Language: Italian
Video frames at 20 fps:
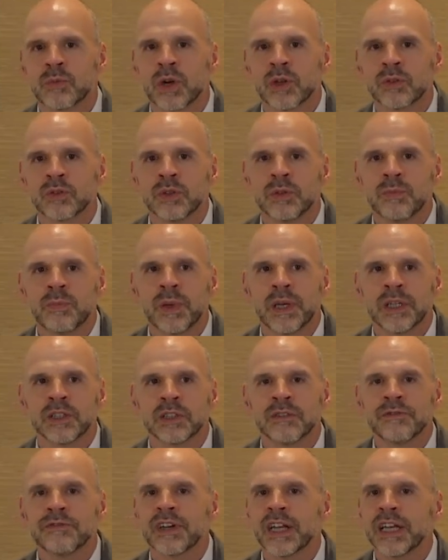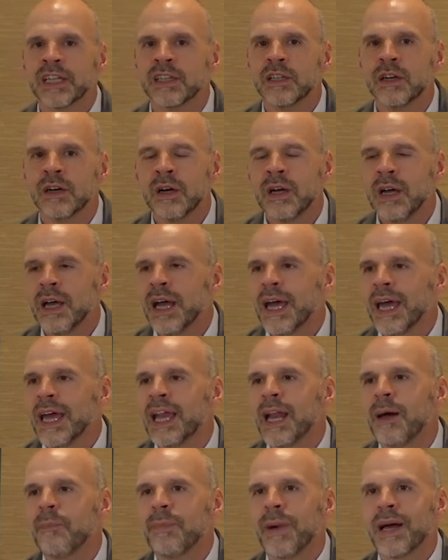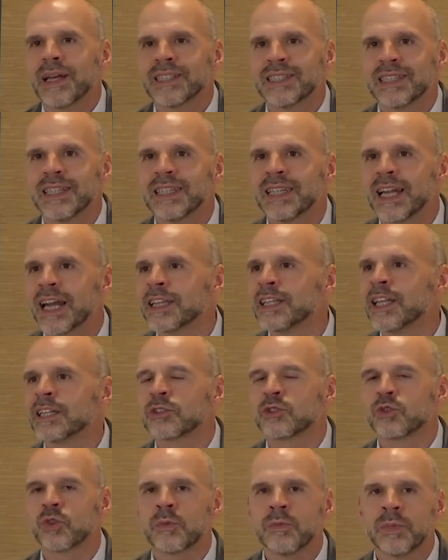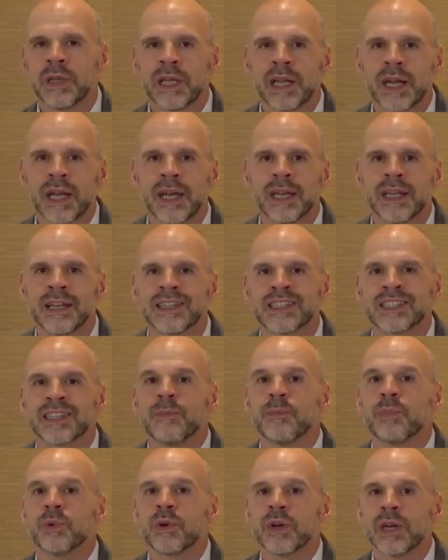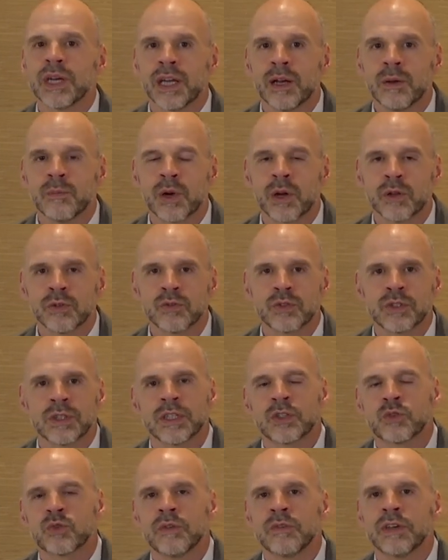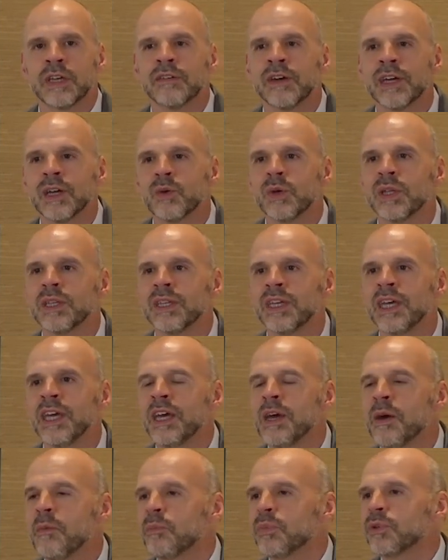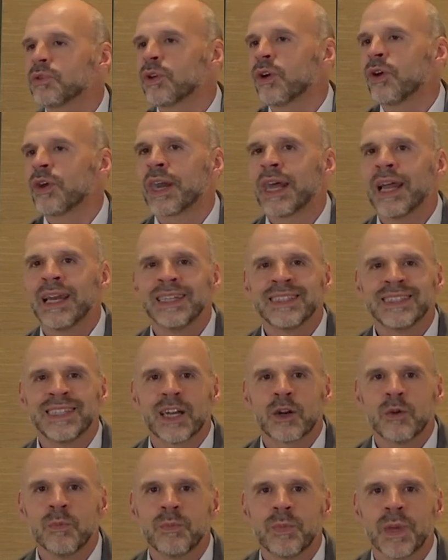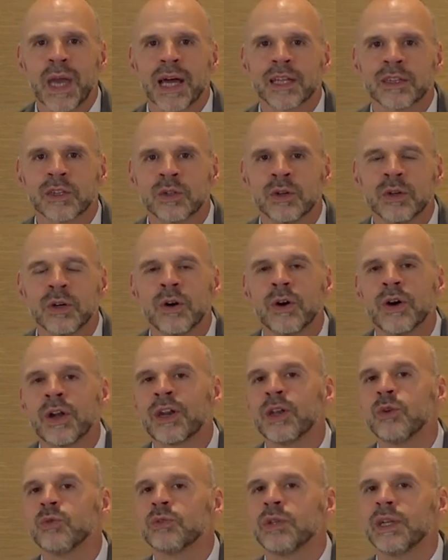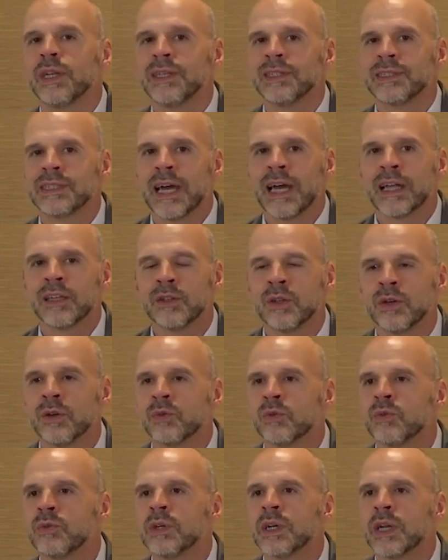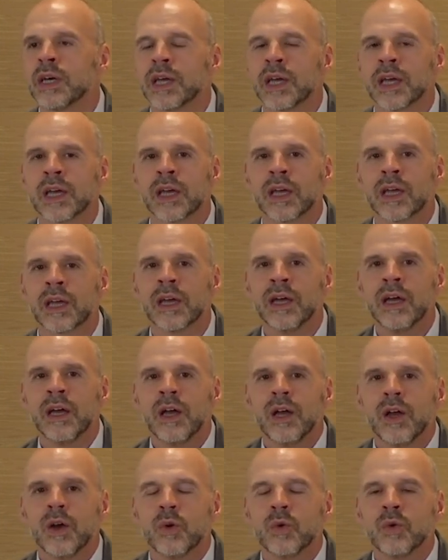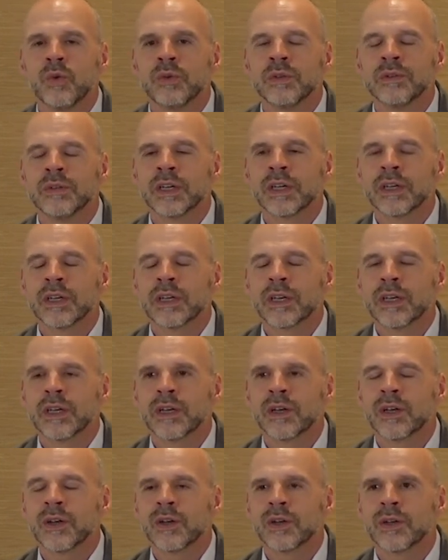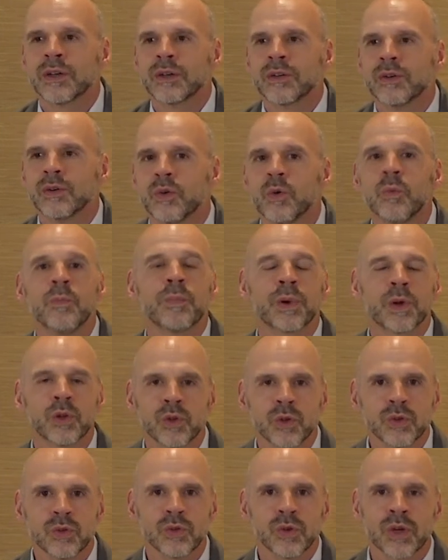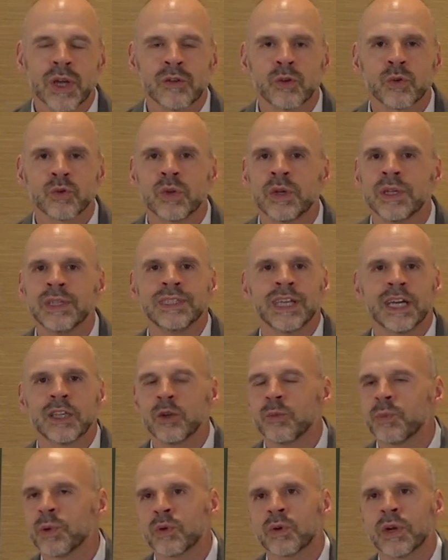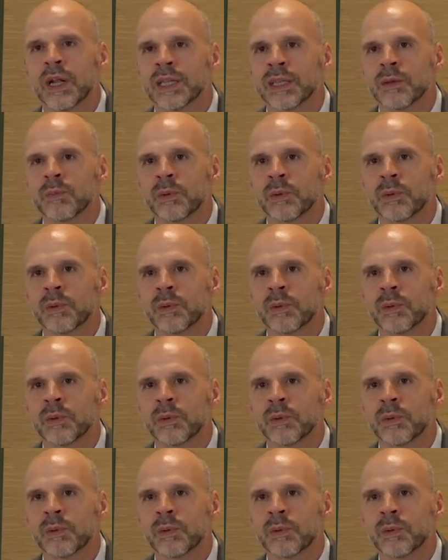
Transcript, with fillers: brodo di pesce freddo e la pasta andrà ad assorbire il sapore che il brodo stesso aveva e quindi potrò realizzare un piatto riutilizzando un... Eh, un, eh, un, prodotto che avevo utilizzato per un'altra